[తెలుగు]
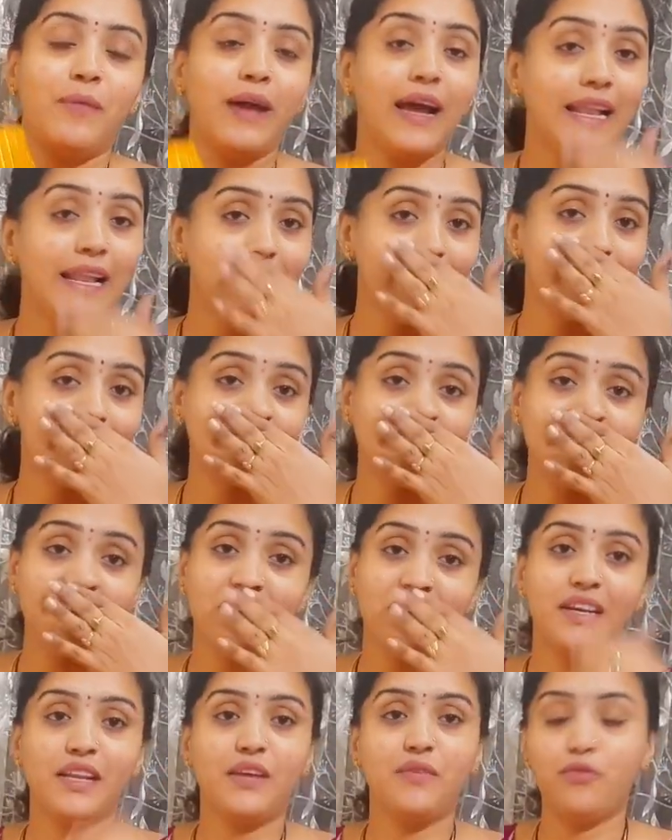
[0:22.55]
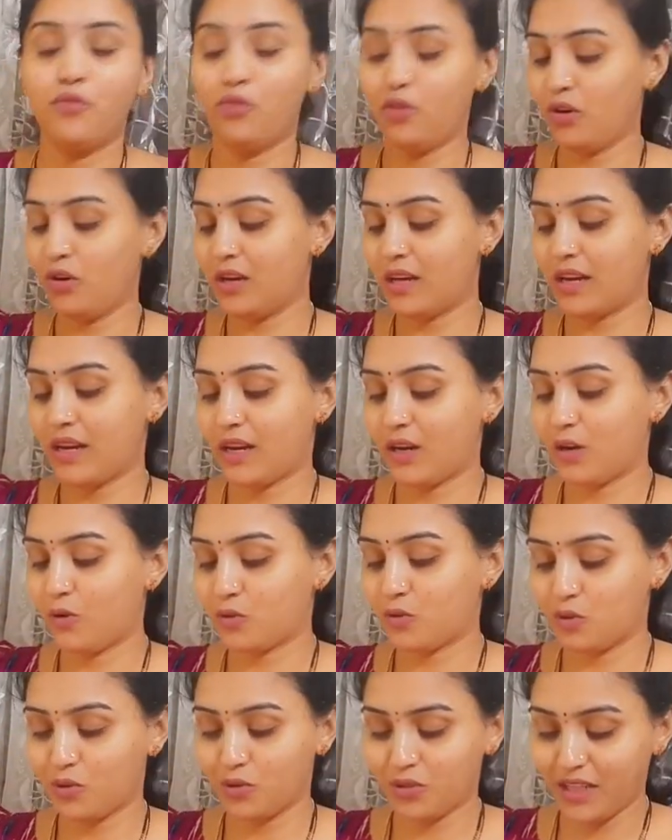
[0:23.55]
హల్దీస్కి వాటికి ఫుల్గా రన్
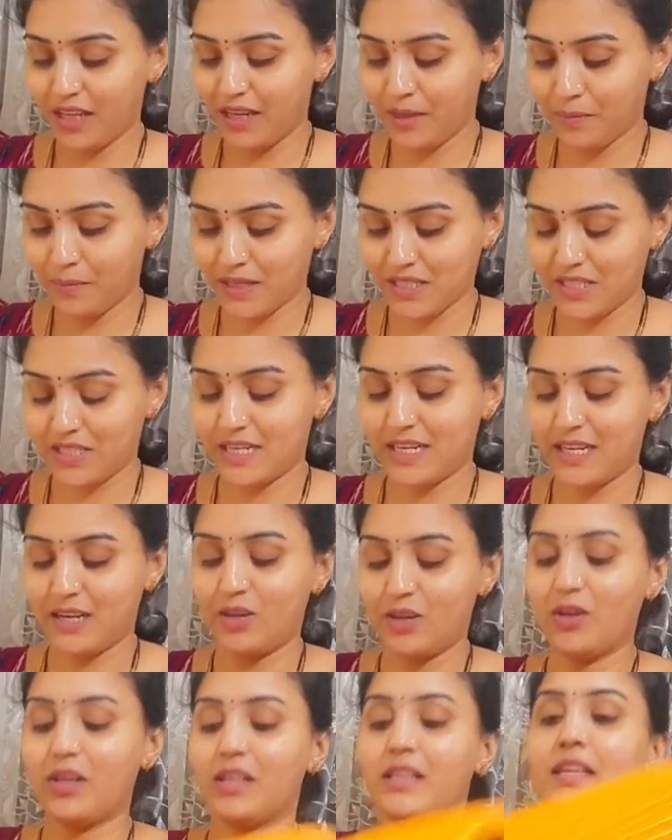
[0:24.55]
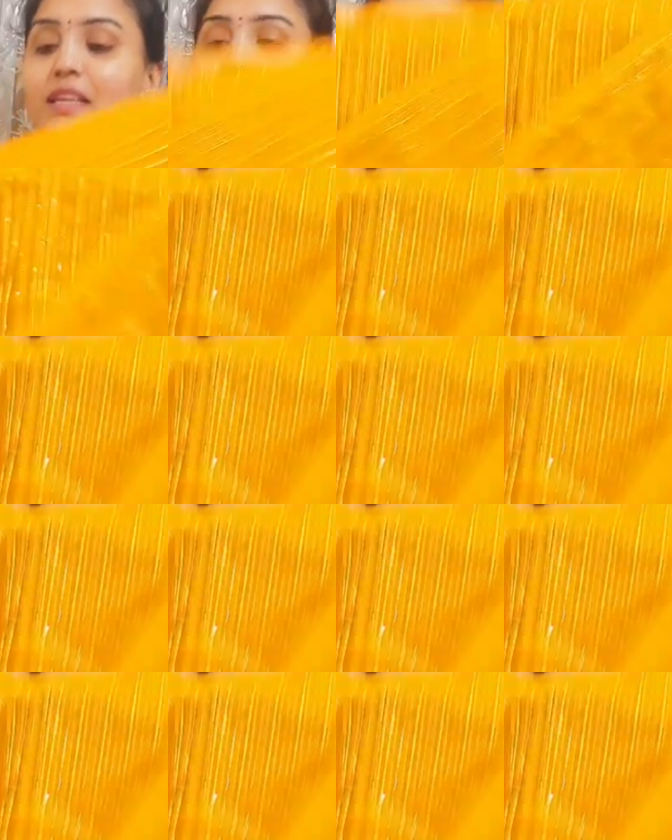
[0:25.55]
అవుతుంది మస్టర్డ్ ఎల్లో అయితే